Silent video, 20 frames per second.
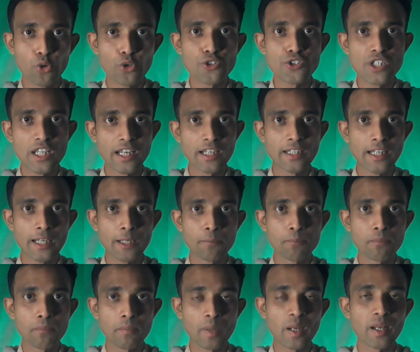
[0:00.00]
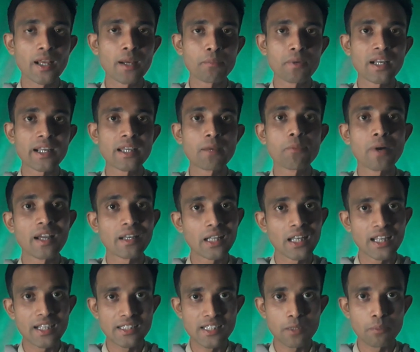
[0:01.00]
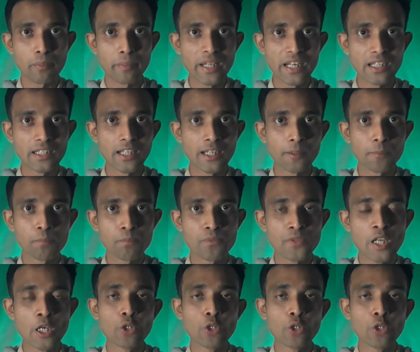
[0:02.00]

খুরুজ দিয়ে দেয় মানে আপনাকে ফাইনাল এক্সিট মেরে দেয়